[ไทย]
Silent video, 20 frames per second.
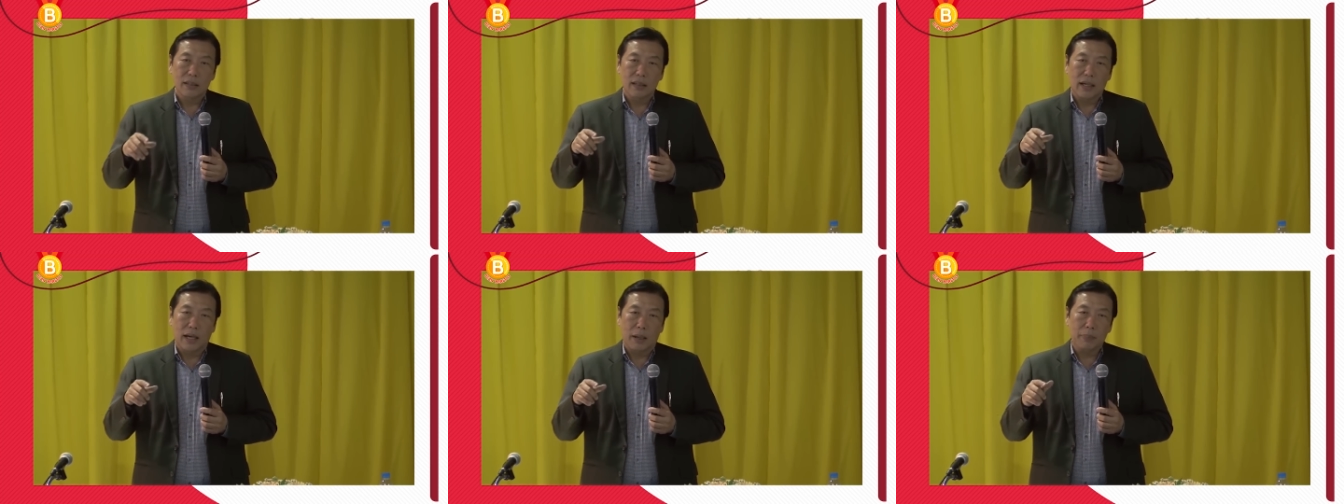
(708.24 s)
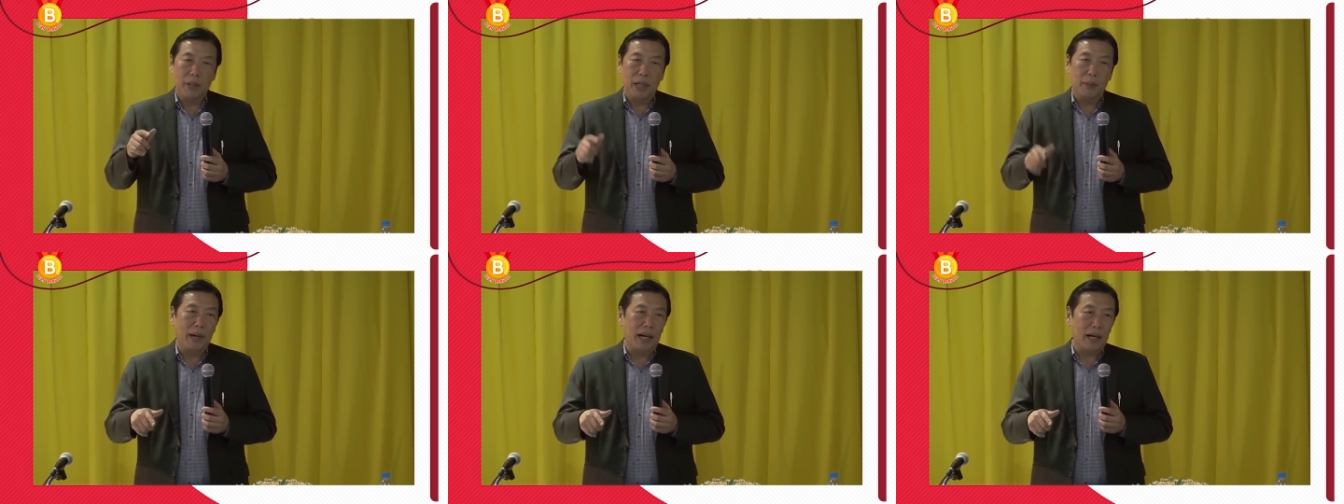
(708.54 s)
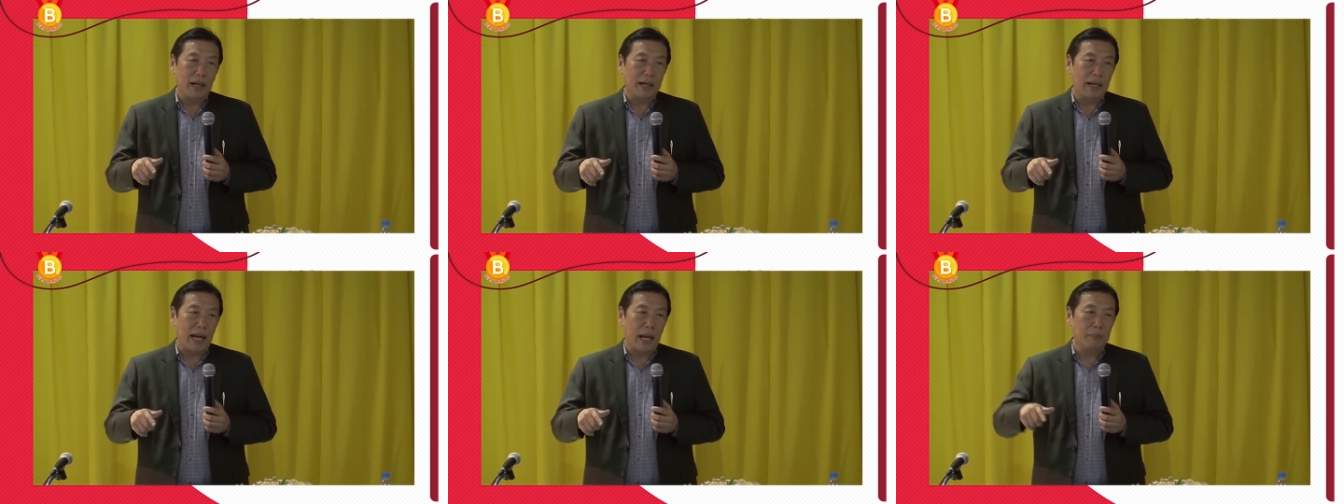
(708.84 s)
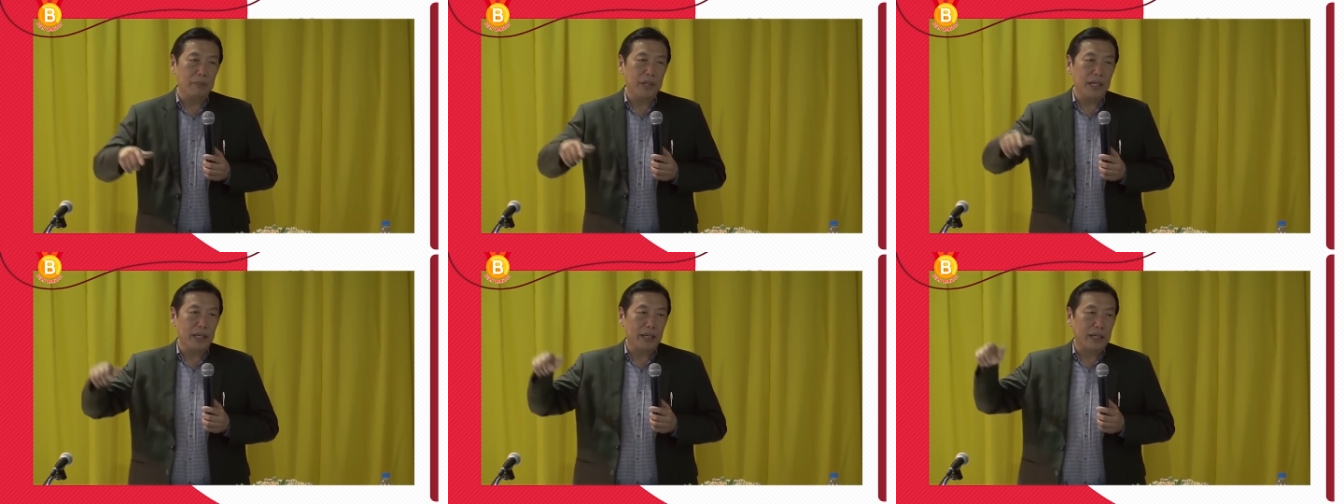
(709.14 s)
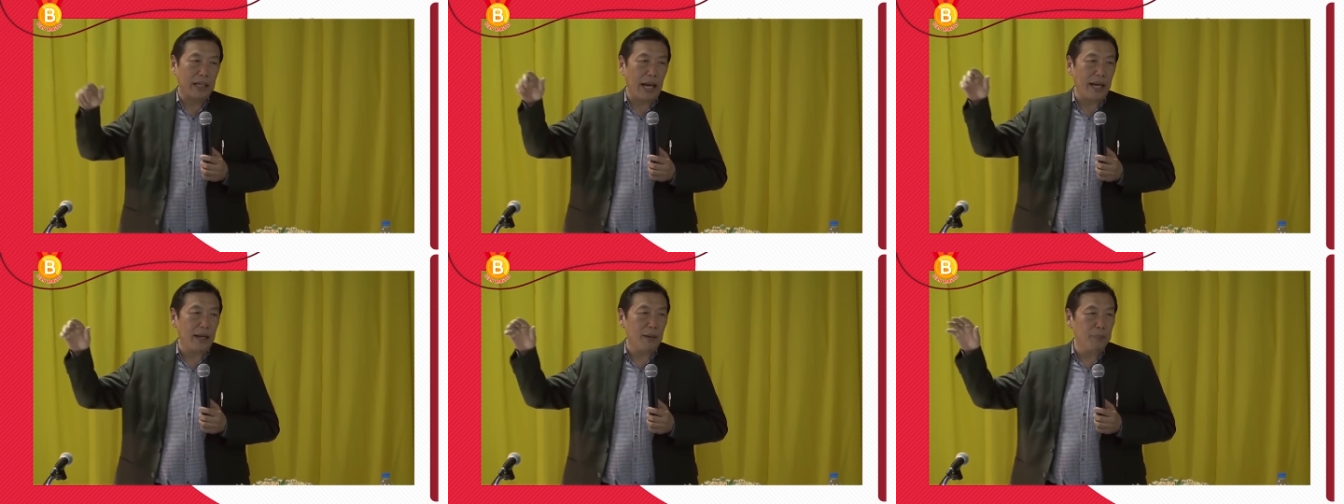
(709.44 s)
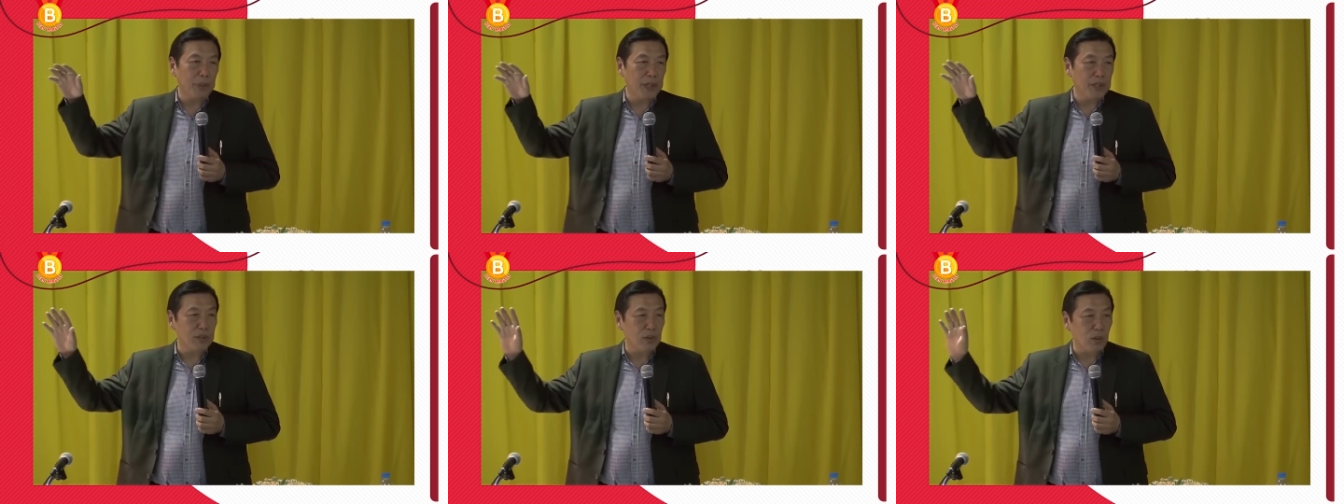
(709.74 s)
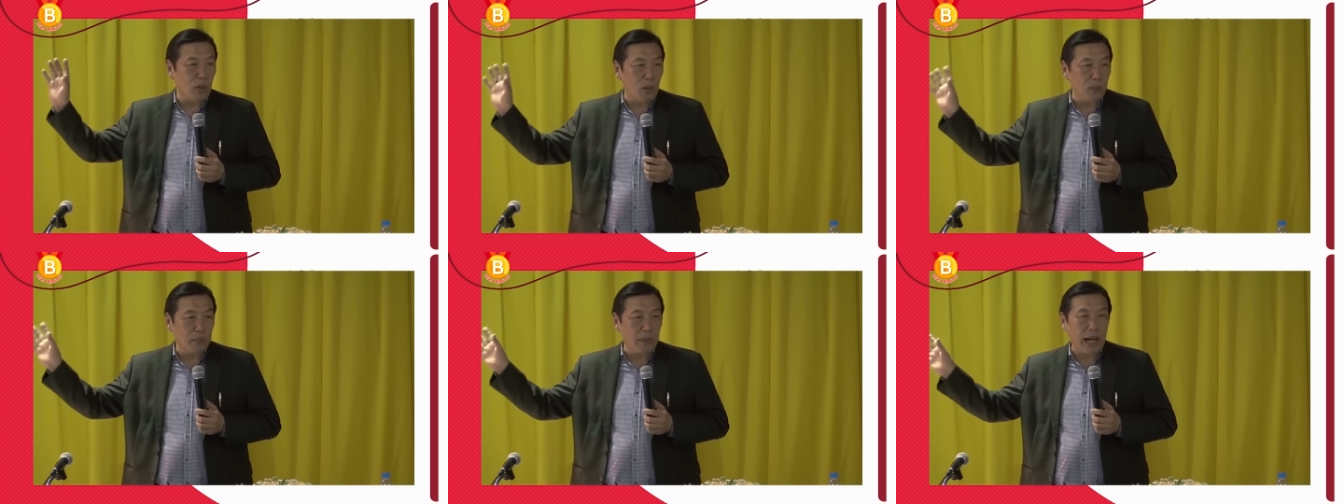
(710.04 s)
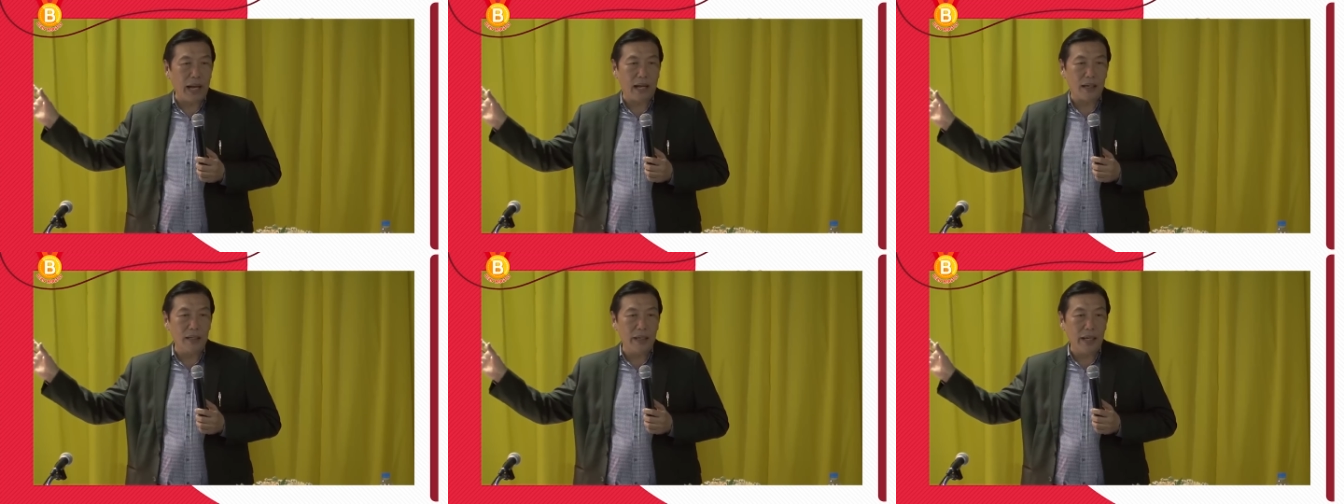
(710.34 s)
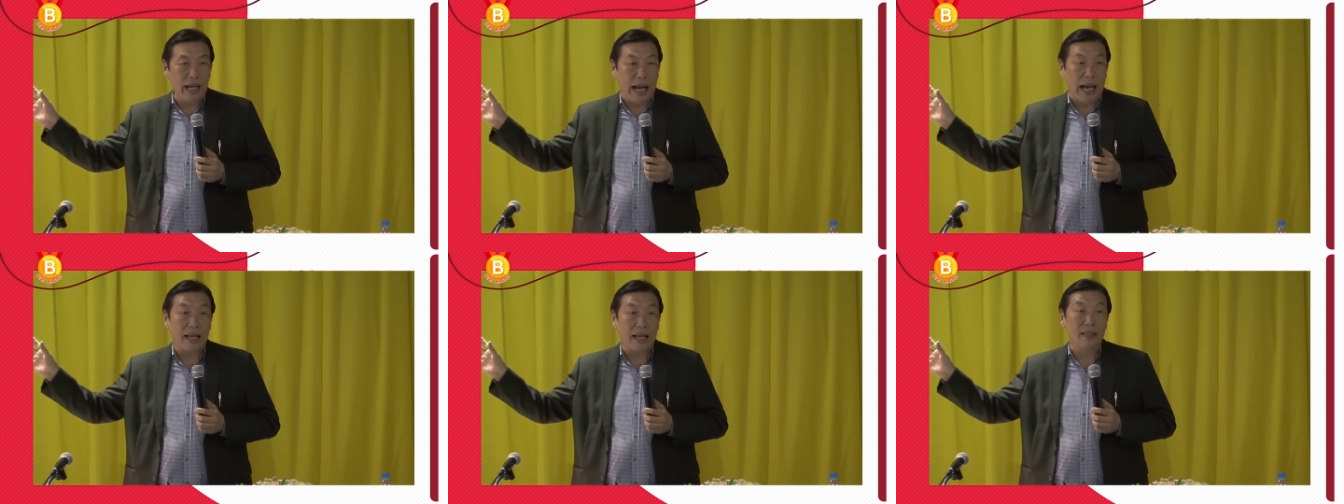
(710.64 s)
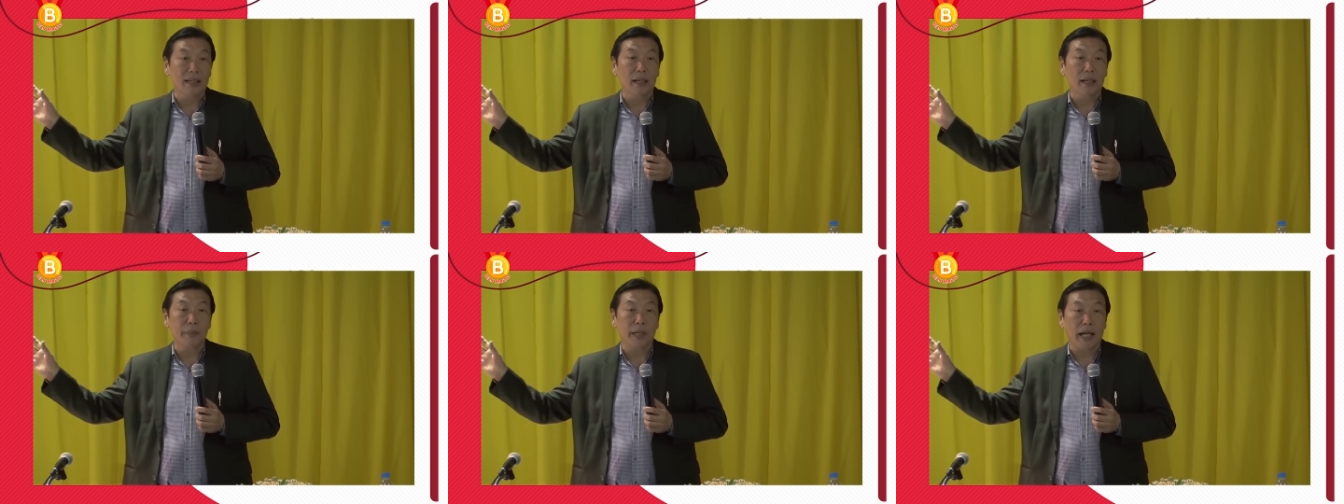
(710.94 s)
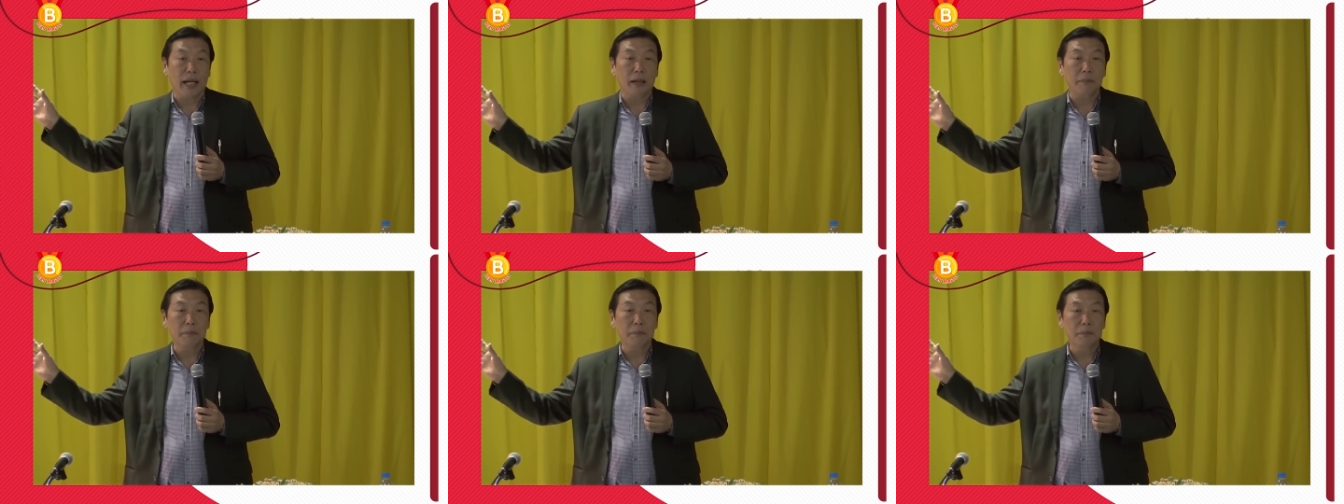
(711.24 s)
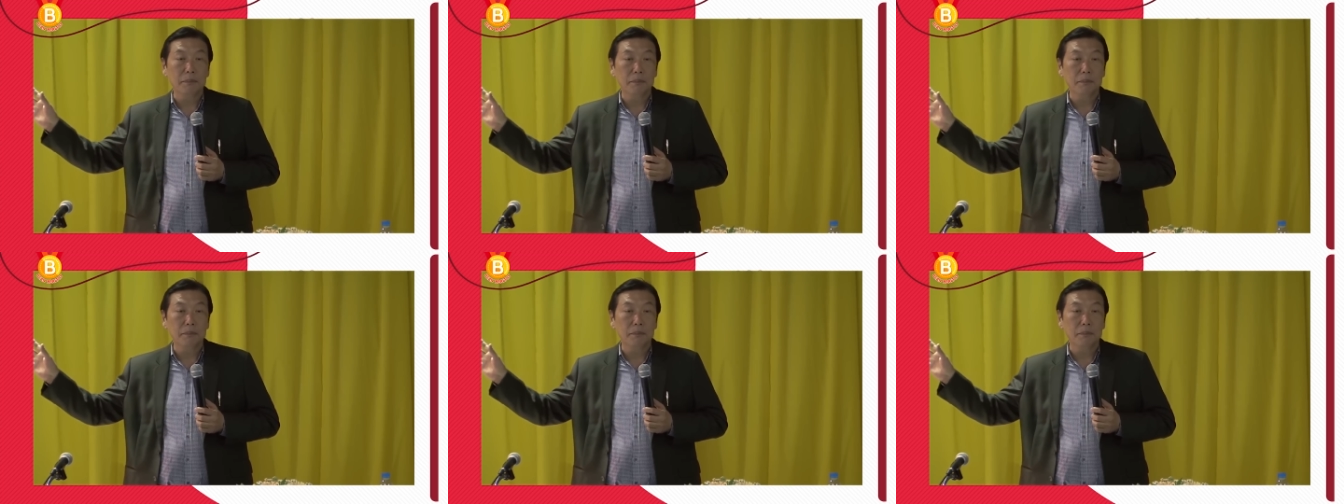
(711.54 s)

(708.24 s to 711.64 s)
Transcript: อำเภอบางละกำมนี่ใกล้พิษโลกมากเลยห้างเยอะไหมครับ